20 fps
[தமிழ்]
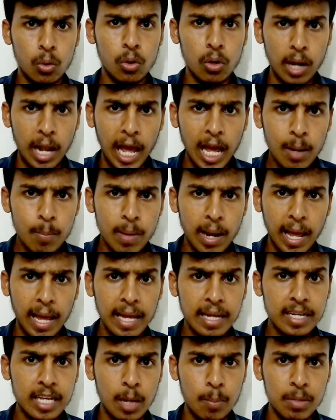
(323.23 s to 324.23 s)
ஒரு லேப்ல
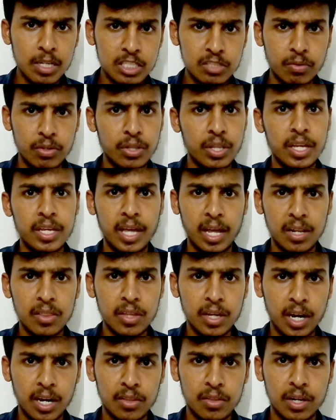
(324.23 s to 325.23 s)
கெமிஸ்ட் வந்து இறந்து
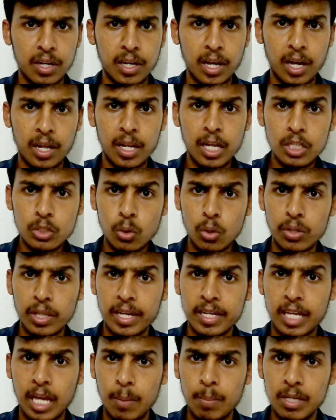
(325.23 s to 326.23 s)
கிடந்திருக்காரு ஸோ அந்த
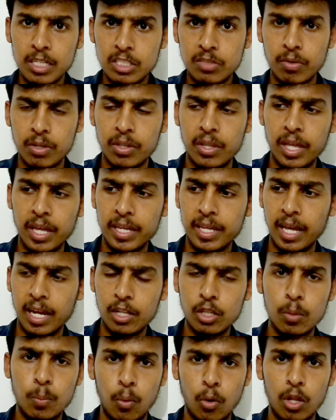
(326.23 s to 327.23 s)
கெமிஸ்ட் வந்து
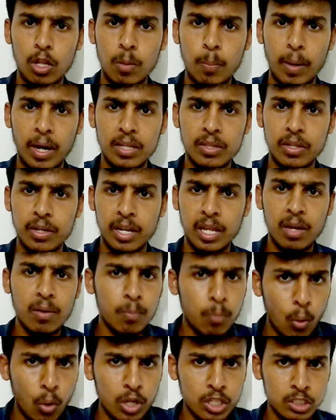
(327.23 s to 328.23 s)
இறந்து போனதை பார்த்துட்டு
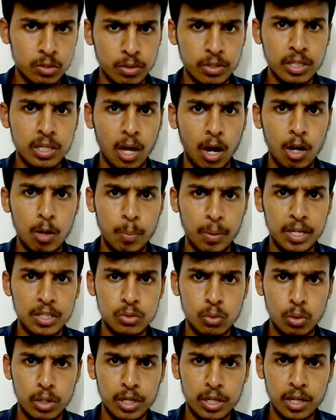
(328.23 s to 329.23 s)
போலீஸ்க்கு வந்து கால் பண்ணி
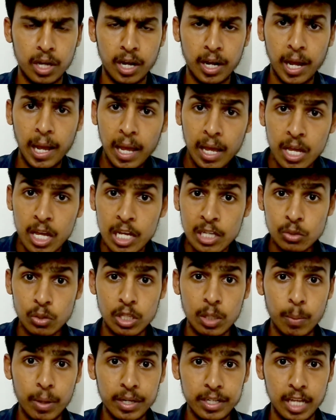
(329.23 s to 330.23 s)
சொல்லியிருக்காங்க ஸோ
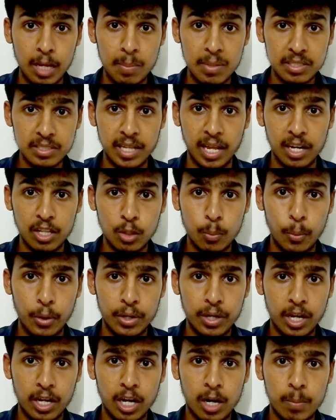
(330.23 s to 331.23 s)
இந்த மாதிரி கெமிஸ்ட் இறந்து
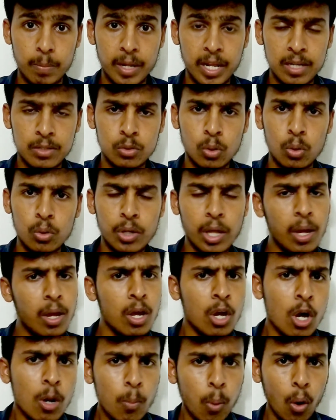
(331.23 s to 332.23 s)
போயிட்டாரு அப்படின்னு சொல்லிட்டு
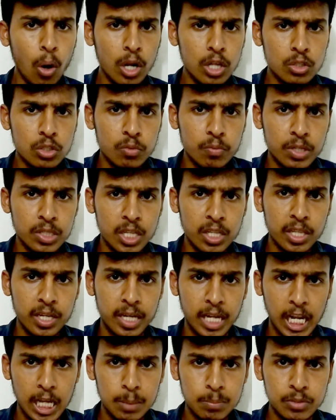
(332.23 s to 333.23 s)
போலீஸும் வந்து அந்த
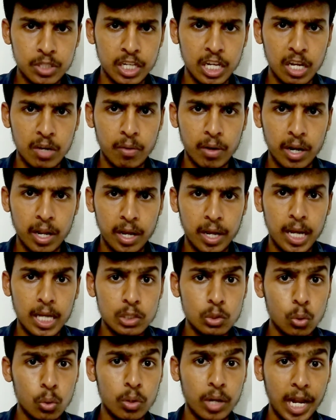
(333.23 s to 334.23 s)
கிரைம் சீனுக்கு வராங்க
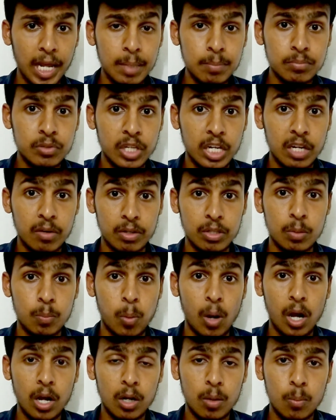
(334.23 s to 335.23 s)
ஸோ கிரைம் சீனுக்கு வந்து
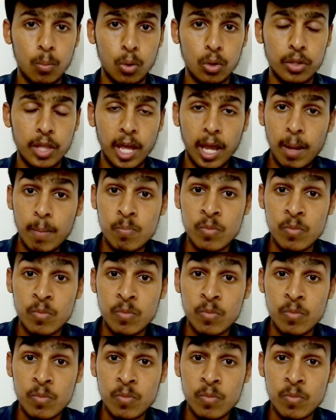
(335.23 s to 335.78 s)
பார்க்கும்போது